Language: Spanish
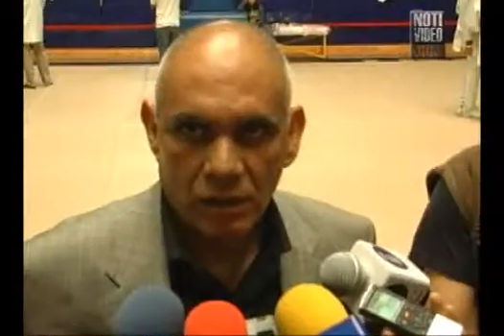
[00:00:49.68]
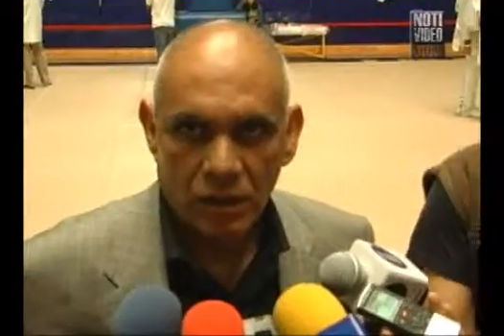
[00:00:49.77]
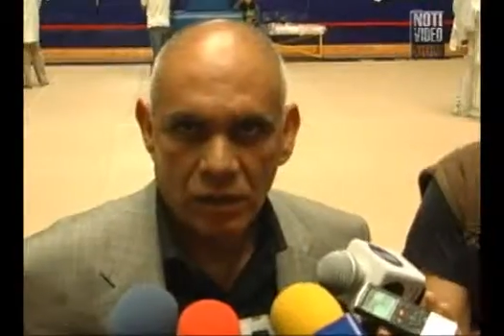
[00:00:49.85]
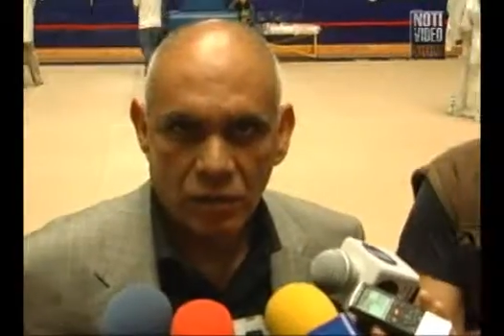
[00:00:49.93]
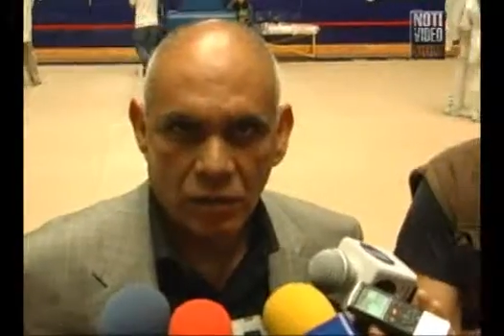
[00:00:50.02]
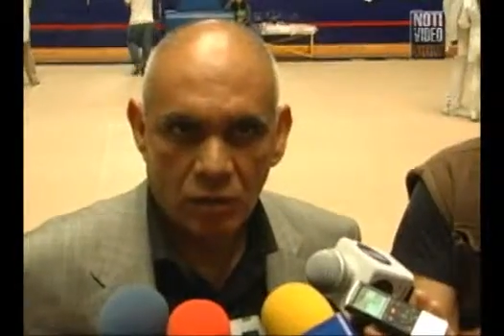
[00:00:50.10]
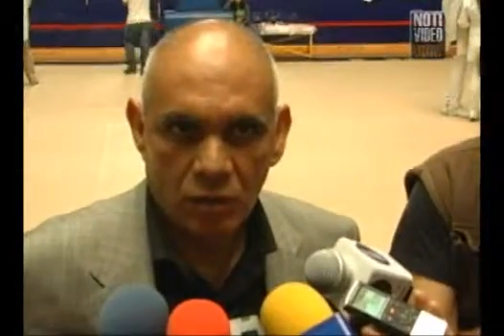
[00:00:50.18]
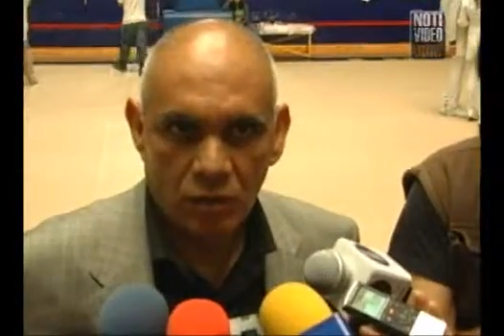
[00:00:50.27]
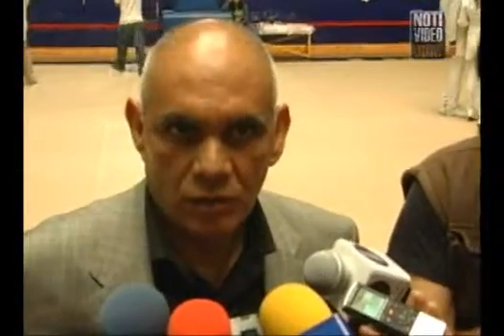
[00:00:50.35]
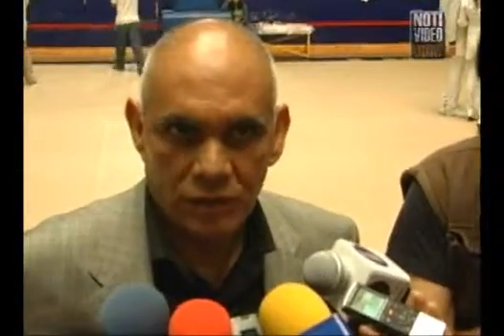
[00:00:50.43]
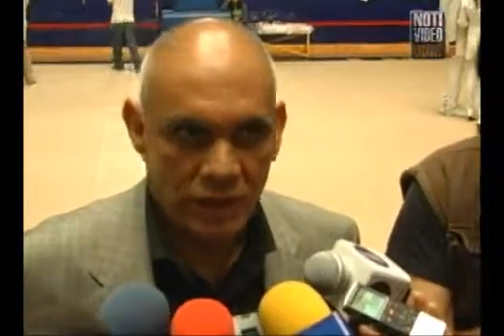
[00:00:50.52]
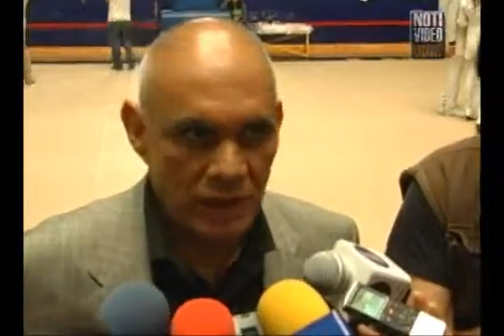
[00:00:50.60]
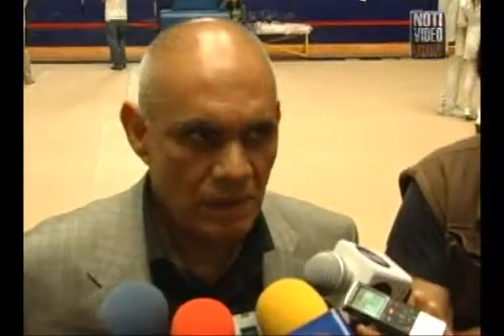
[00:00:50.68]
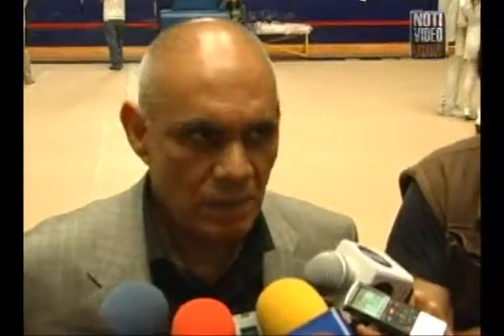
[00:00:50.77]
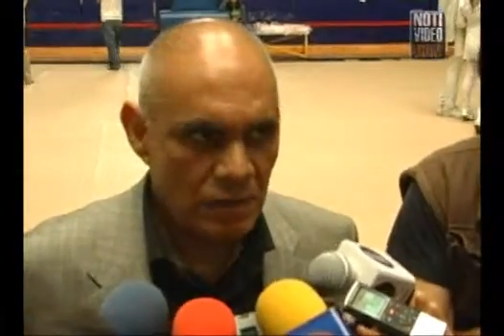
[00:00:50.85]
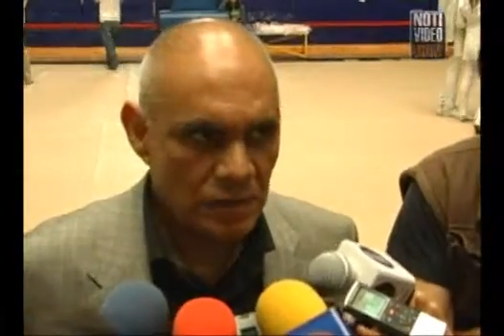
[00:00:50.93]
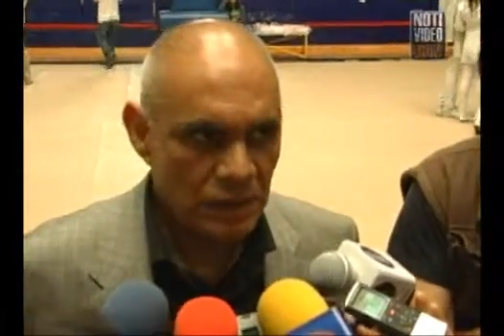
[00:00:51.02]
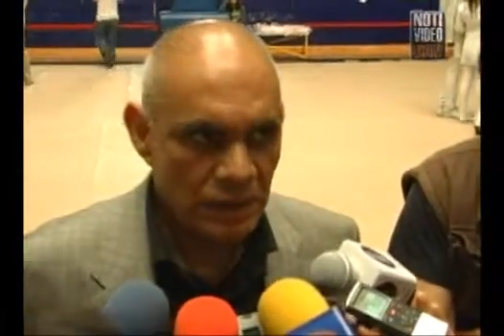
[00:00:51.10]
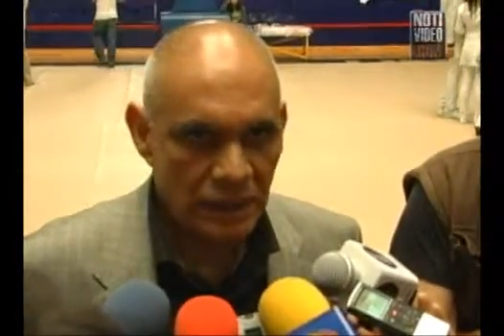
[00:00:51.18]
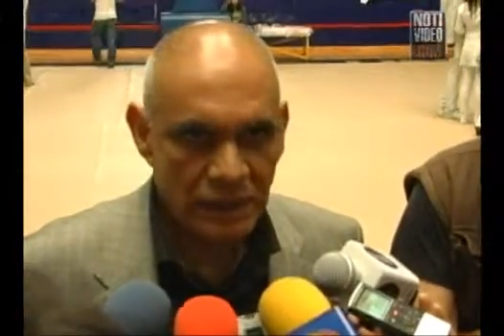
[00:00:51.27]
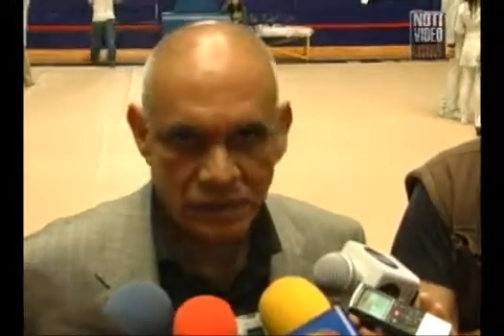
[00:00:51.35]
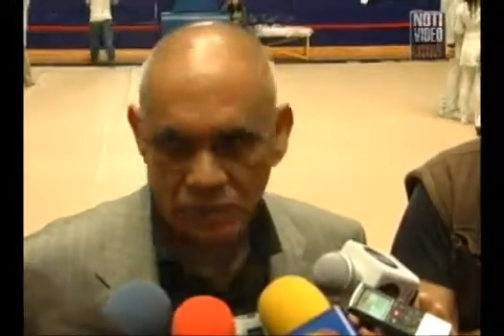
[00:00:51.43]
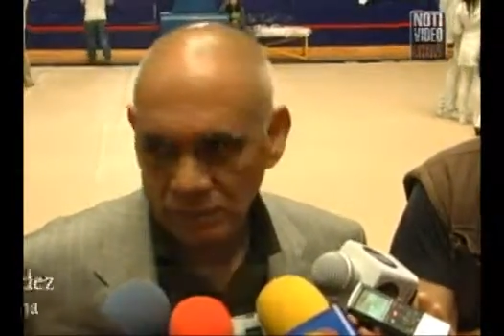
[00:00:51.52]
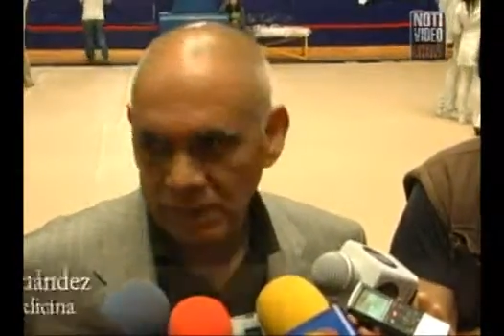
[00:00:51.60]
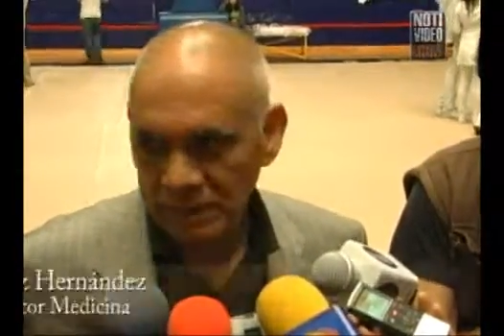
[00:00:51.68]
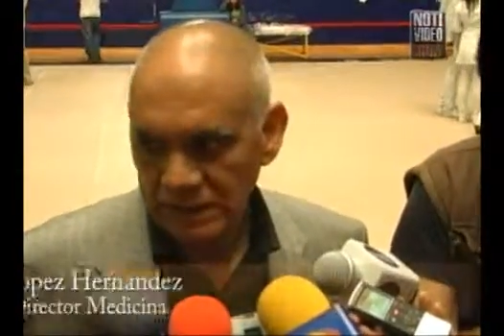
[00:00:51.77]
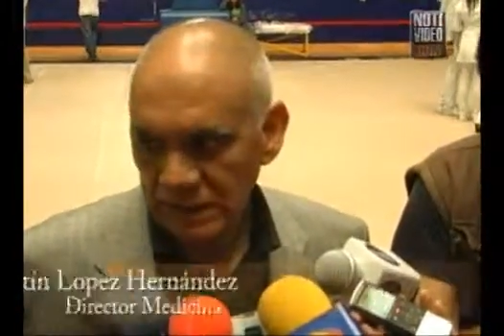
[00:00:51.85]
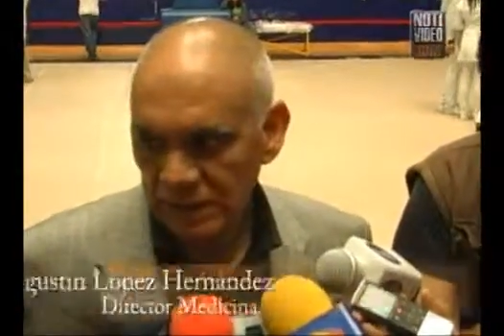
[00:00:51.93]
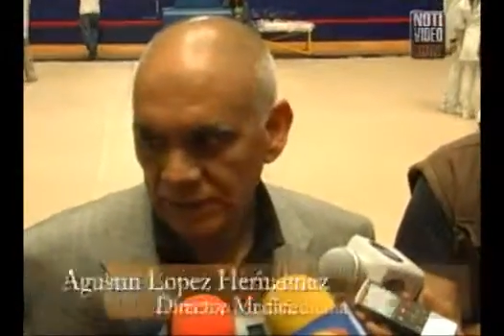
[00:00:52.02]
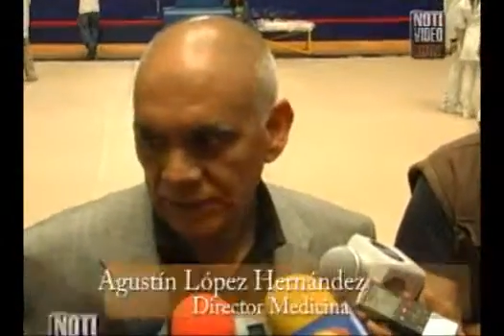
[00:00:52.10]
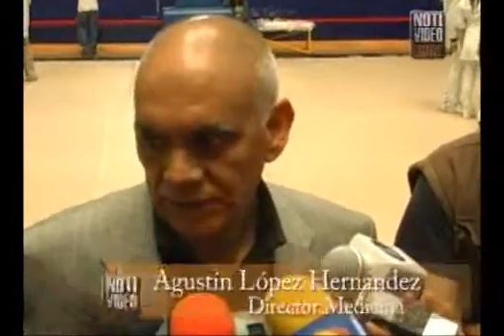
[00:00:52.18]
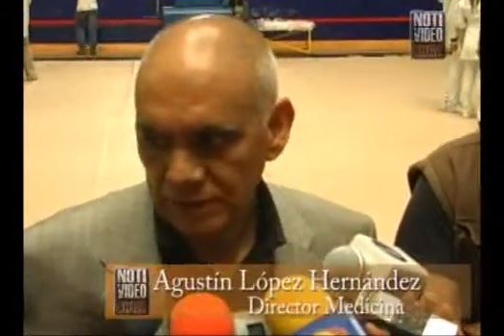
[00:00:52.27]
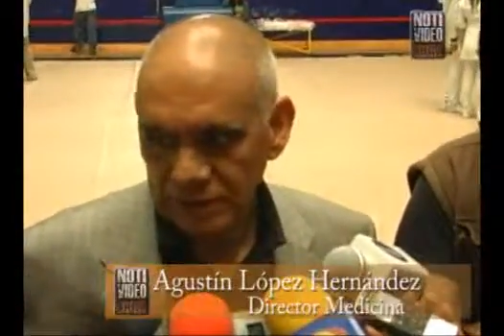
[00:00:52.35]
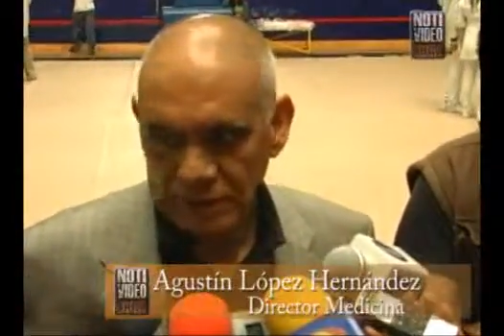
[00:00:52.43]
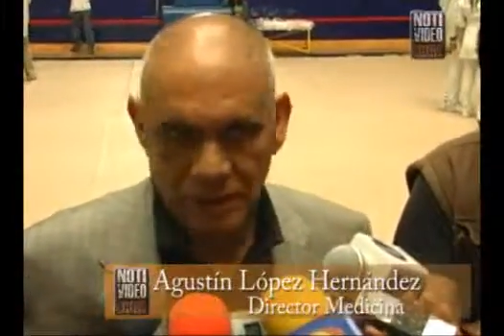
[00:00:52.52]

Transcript: Cuando teníamos ingresos masivos,